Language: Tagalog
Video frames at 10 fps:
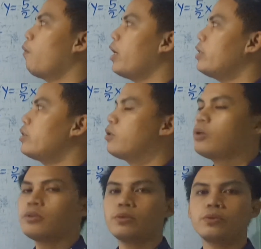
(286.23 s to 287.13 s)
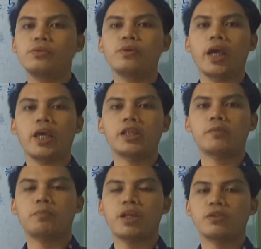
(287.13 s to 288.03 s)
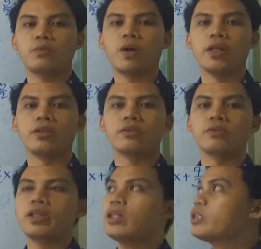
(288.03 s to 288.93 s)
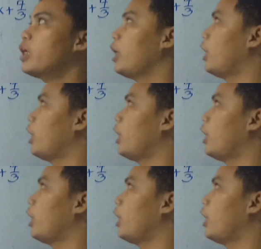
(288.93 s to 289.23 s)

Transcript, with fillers: y is equal to 2x plus 1. So, since